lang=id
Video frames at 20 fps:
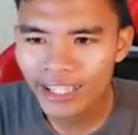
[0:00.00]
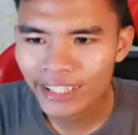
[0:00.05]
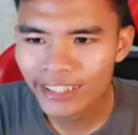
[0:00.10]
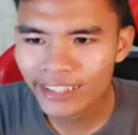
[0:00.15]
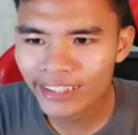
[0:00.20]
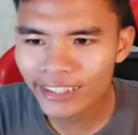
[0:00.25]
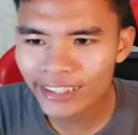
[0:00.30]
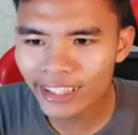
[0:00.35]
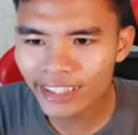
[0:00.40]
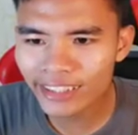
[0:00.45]

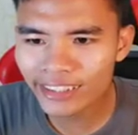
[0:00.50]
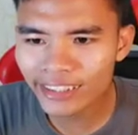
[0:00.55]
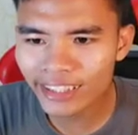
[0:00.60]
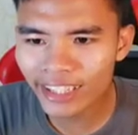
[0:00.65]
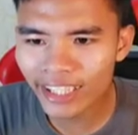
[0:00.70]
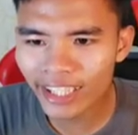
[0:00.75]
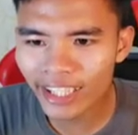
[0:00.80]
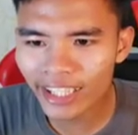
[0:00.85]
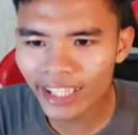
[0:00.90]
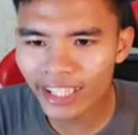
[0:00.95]
keren
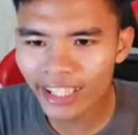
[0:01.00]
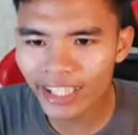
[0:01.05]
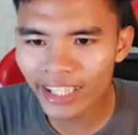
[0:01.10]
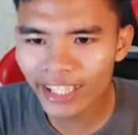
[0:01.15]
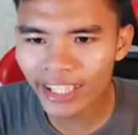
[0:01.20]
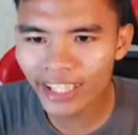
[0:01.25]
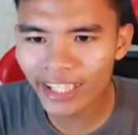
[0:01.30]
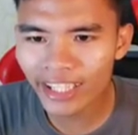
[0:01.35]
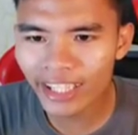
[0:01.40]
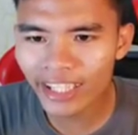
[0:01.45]

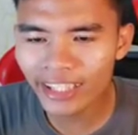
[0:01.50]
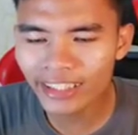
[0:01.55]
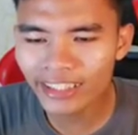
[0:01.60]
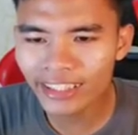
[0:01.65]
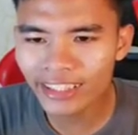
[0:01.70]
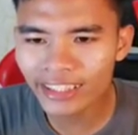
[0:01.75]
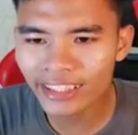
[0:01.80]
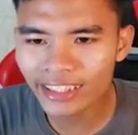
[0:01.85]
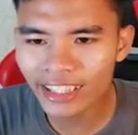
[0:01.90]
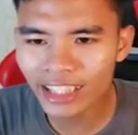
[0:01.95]
keren
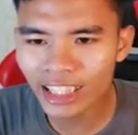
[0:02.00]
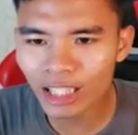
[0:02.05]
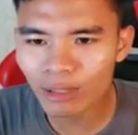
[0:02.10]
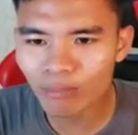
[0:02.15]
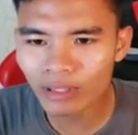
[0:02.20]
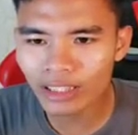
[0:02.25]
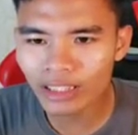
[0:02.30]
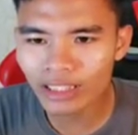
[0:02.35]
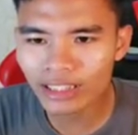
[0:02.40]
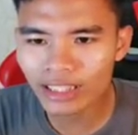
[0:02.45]
kita
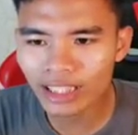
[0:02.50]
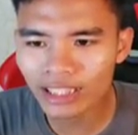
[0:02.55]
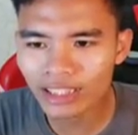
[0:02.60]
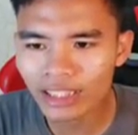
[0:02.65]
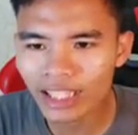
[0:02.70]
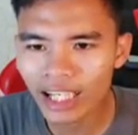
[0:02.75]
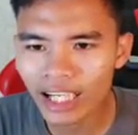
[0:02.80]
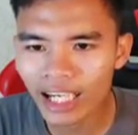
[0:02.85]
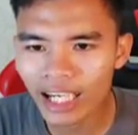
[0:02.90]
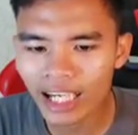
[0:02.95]
dapat ikan
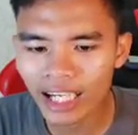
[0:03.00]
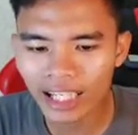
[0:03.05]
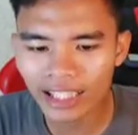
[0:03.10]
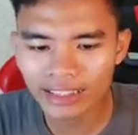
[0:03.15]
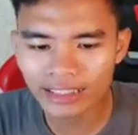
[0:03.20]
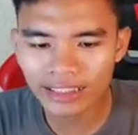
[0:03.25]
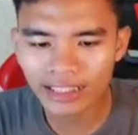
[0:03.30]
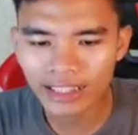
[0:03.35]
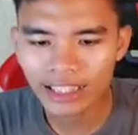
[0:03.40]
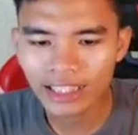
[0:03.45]

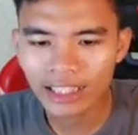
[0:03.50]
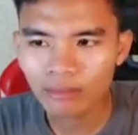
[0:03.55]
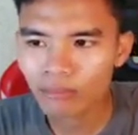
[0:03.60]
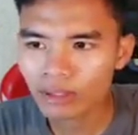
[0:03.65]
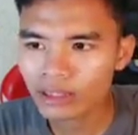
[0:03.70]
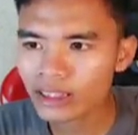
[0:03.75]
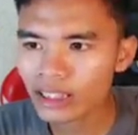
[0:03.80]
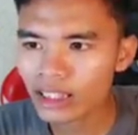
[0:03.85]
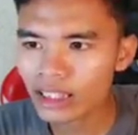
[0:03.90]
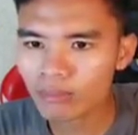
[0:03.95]
guys
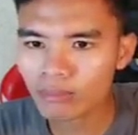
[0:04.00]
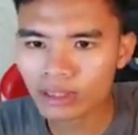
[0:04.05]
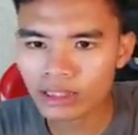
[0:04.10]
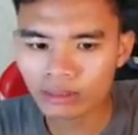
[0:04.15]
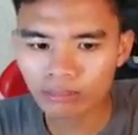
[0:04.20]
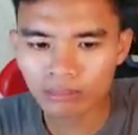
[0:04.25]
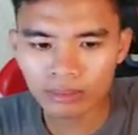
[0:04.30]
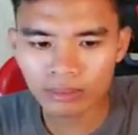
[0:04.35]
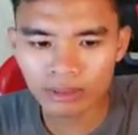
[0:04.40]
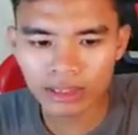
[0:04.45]
mancing lagi
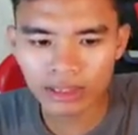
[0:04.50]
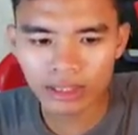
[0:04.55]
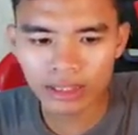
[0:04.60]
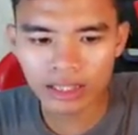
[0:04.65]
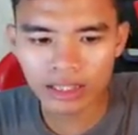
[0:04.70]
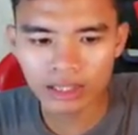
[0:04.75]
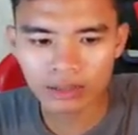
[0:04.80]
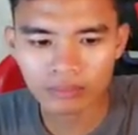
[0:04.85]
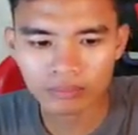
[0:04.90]
mancing mancing lagi